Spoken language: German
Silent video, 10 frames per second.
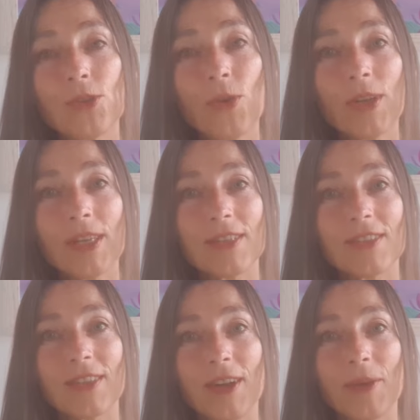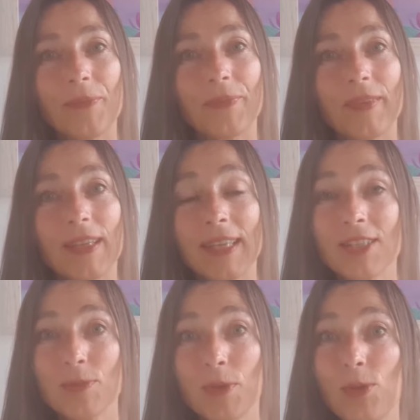Schöne ist ja,
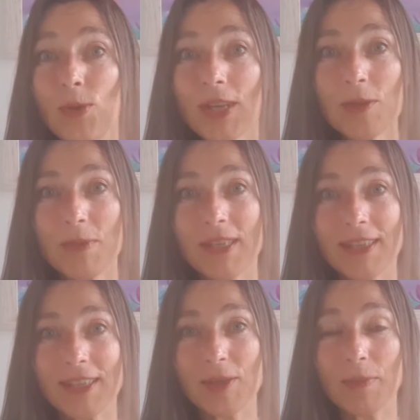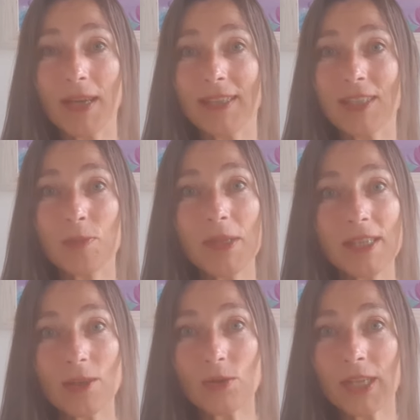jetzt belüge ich mich ja nicht mehr, jetzt bin
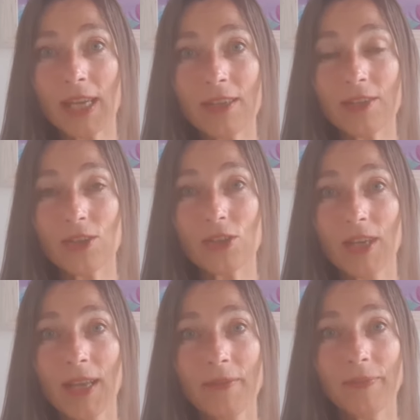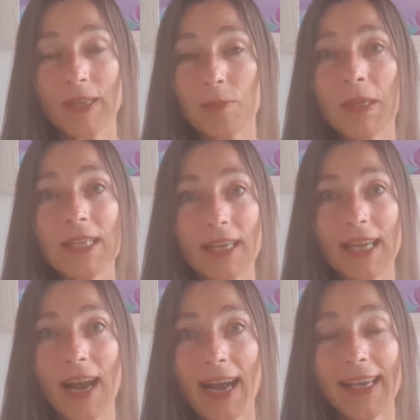ich authentisch. Ich bin ja
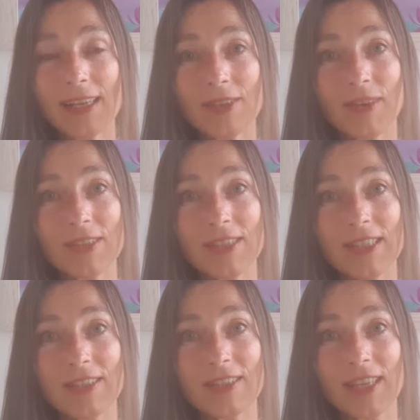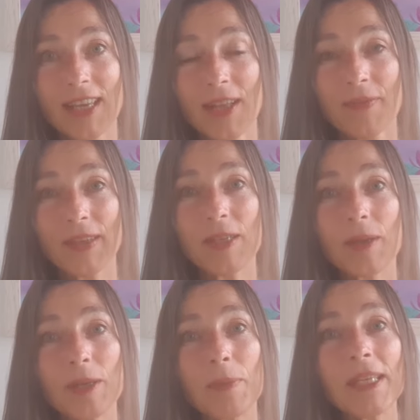geheilt, was dieses, ich,
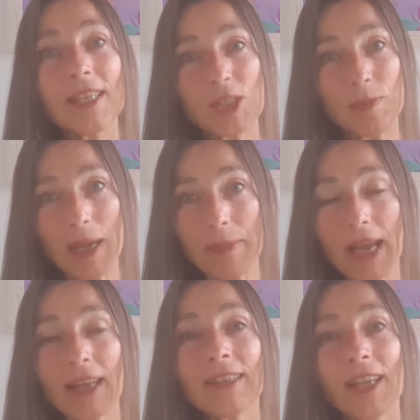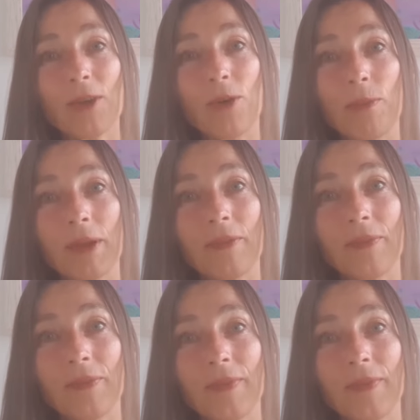ich bin jetzt bei mir angekommen.